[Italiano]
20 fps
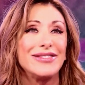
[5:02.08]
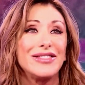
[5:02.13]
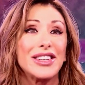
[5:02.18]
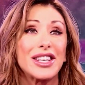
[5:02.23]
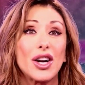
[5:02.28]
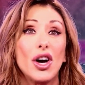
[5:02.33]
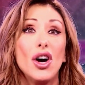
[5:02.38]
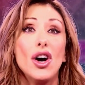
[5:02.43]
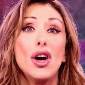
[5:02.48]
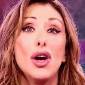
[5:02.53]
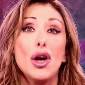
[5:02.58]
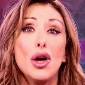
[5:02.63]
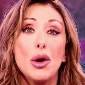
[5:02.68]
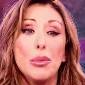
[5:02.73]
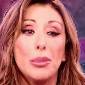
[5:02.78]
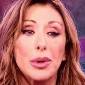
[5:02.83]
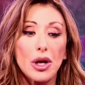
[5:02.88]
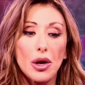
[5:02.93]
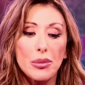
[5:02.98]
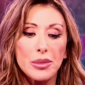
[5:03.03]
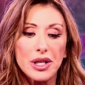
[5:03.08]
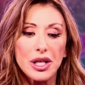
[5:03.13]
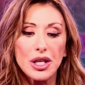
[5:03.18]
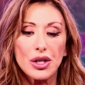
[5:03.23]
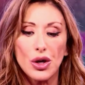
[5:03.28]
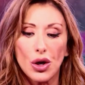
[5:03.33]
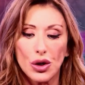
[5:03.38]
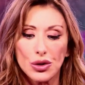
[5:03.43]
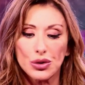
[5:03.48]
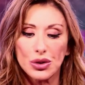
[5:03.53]
il vero, però mi
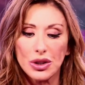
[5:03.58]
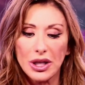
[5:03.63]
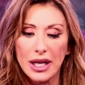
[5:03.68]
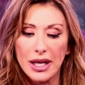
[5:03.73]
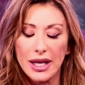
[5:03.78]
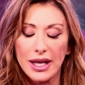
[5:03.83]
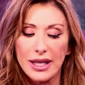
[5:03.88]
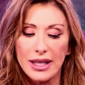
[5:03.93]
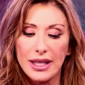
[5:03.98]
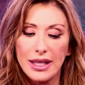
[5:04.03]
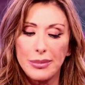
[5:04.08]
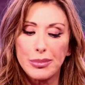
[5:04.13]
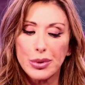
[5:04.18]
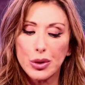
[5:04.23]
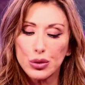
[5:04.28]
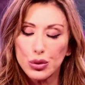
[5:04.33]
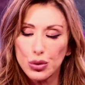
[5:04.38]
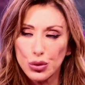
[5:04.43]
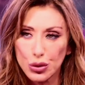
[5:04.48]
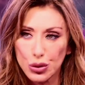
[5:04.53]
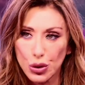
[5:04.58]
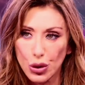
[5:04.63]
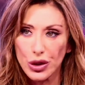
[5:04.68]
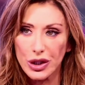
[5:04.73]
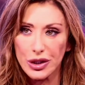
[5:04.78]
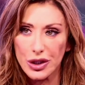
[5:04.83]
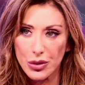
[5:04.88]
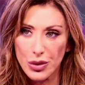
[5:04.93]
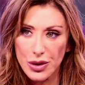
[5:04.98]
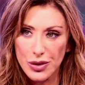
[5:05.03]
ricordo che il
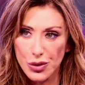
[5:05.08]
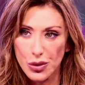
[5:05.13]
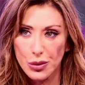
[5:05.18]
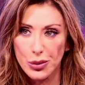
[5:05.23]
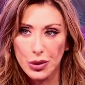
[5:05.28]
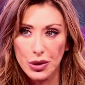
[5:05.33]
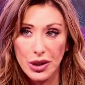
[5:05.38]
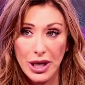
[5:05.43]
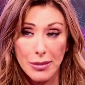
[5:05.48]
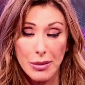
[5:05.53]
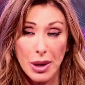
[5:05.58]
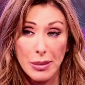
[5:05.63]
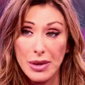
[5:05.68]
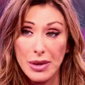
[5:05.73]
produttore di questo programma